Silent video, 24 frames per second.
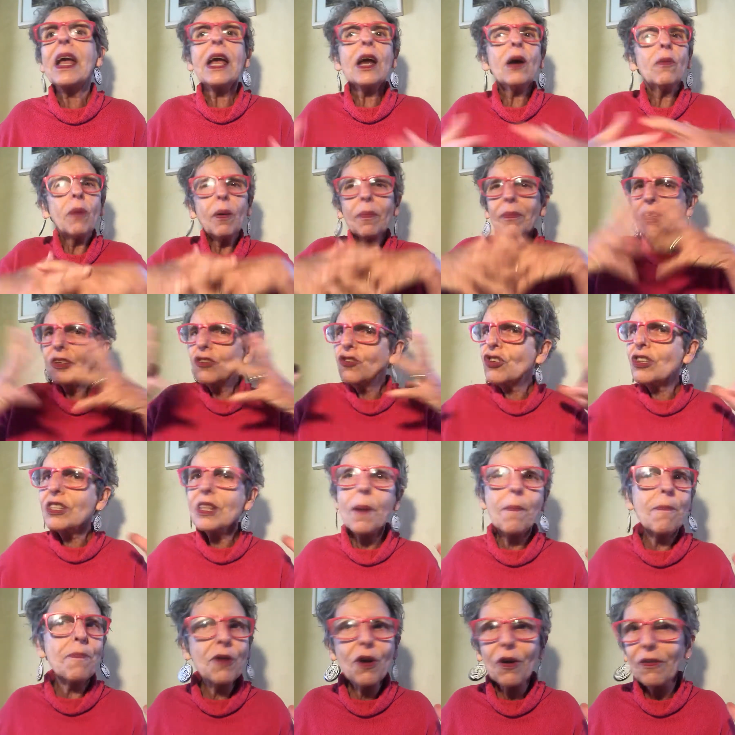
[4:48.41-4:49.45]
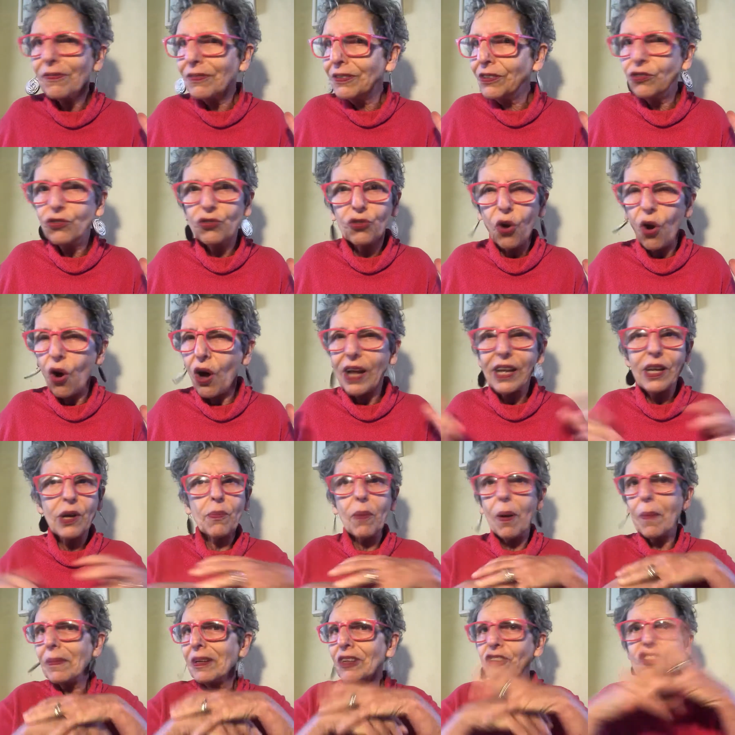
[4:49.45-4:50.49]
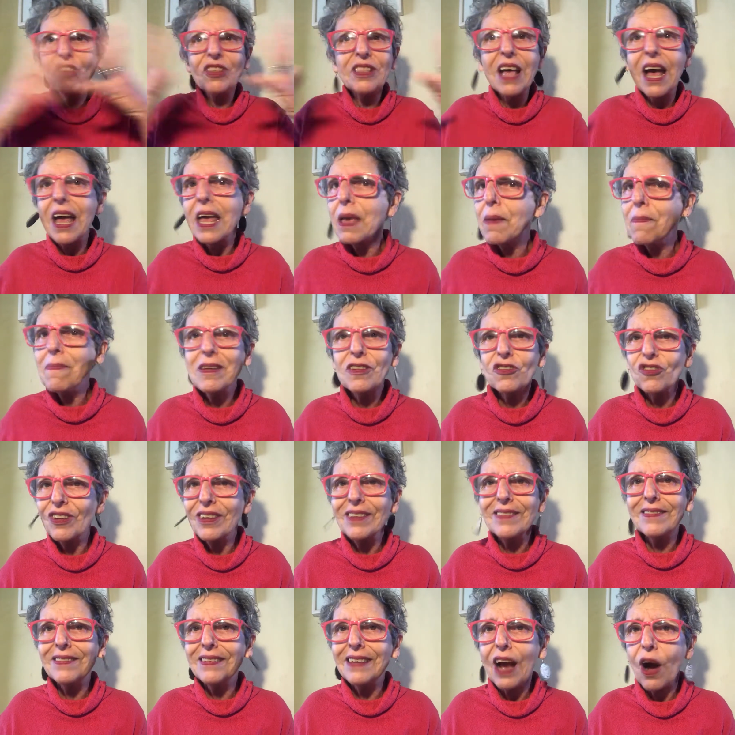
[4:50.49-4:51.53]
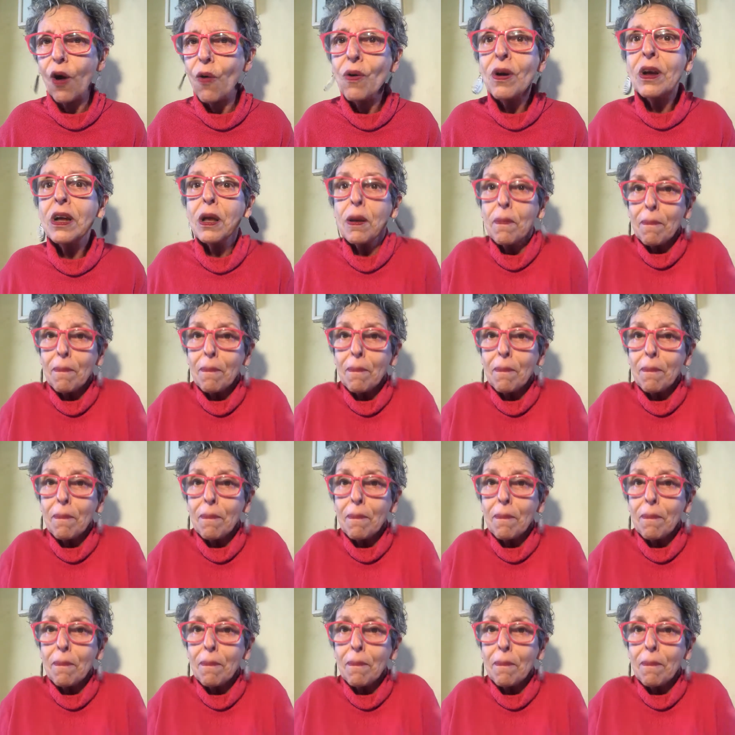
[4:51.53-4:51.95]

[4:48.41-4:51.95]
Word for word: é uma medida provisória, é uma medida emergencial,